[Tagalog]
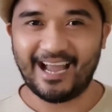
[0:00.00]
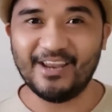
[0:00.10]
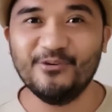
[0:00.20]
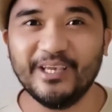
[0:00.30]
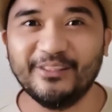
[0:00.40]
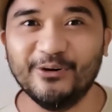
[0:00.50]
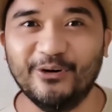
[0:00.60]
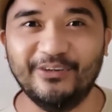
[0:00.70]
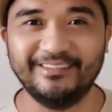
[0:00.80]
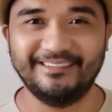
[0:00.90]
Ano
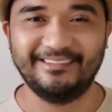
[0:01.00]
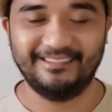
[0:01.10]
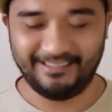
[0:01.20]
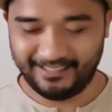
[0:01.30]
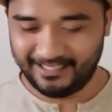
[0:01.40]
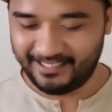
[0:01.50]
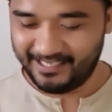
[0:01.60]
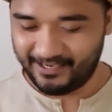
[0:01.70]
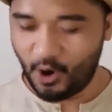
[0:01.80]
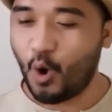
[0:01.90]
ito?
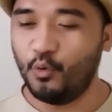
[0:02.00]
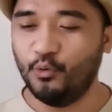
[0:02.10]
O,